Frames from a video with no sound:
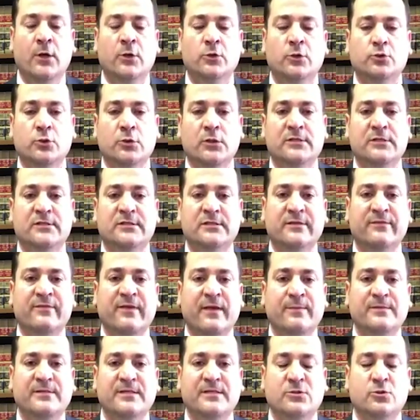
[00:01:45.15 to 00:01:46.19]
Dolayısıyla web
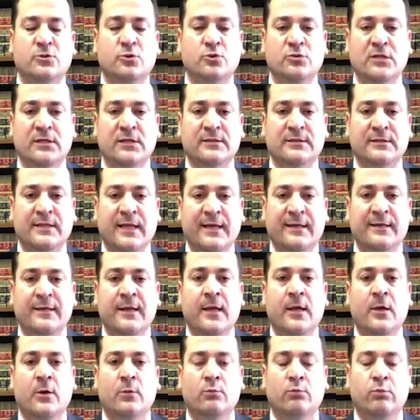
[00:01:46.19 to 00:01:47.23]
sitesi üzerinden
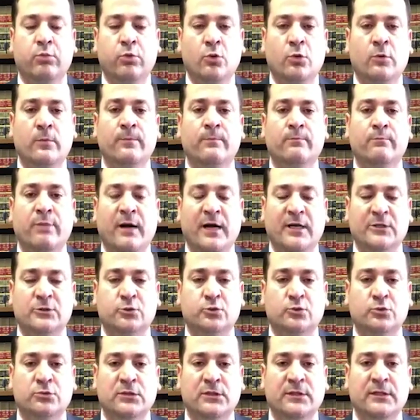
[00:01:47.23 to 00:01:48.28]
bu
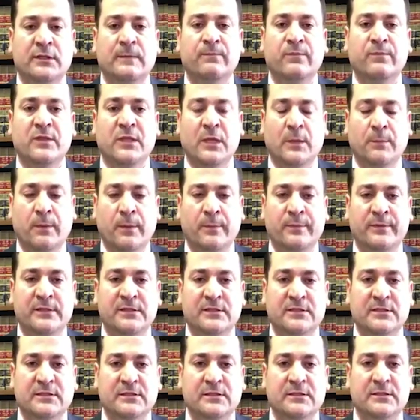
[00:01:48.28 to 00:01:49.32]
başvuruları
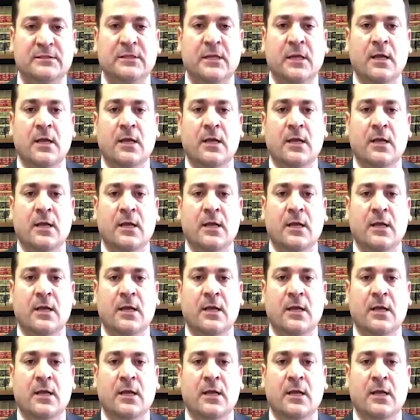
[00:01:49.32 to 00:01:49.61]
yapabilirsiniz.